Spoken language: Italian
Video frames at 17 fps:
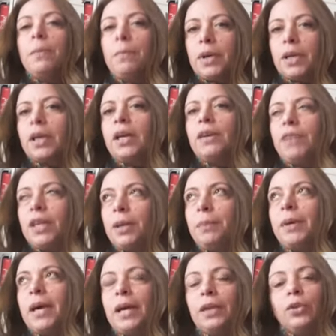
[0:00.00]
perché vi
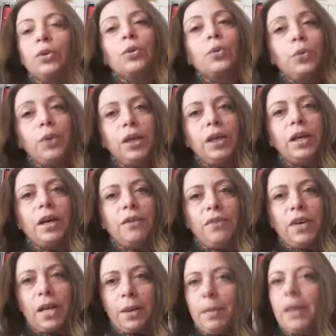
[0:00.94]
ripeto, qui è
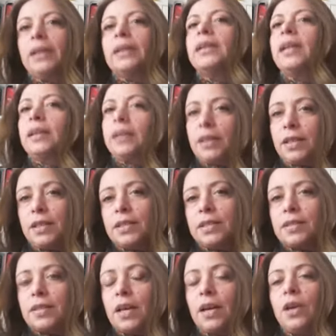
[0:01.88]
veramente
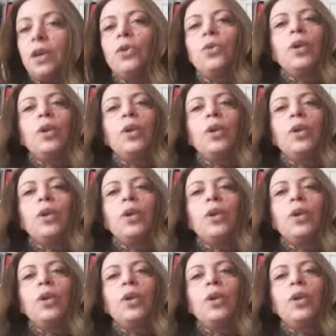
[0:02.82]
triste.